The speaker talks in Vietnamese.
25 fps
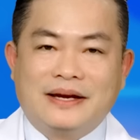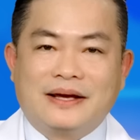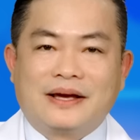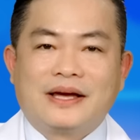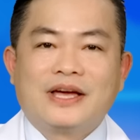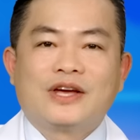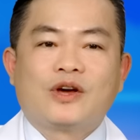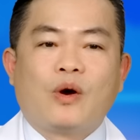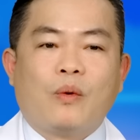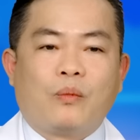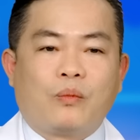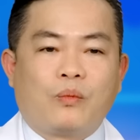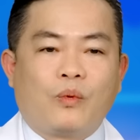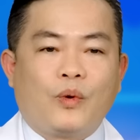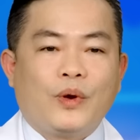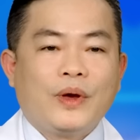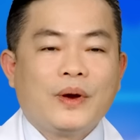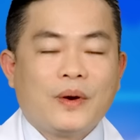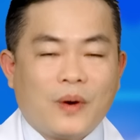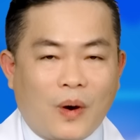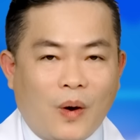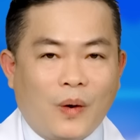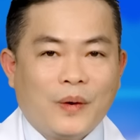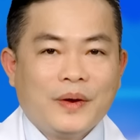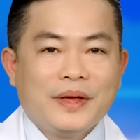những cái cục huyết
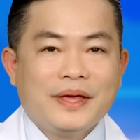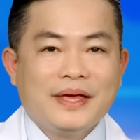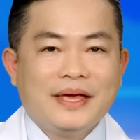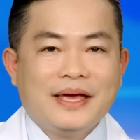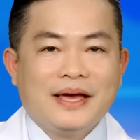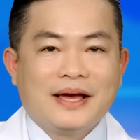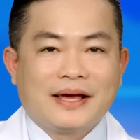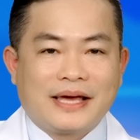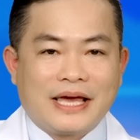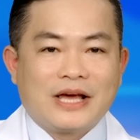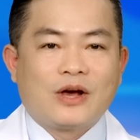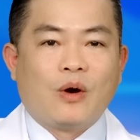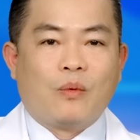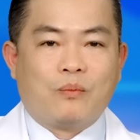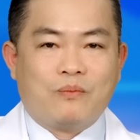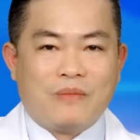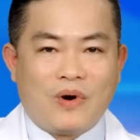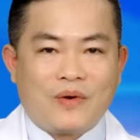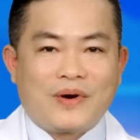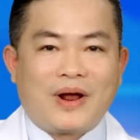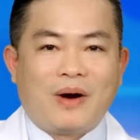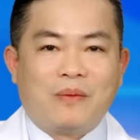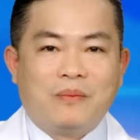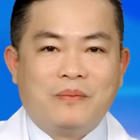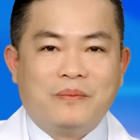khối, cái cục
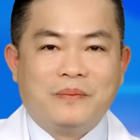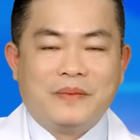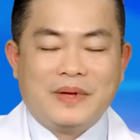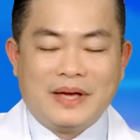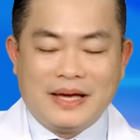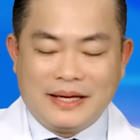máu đông,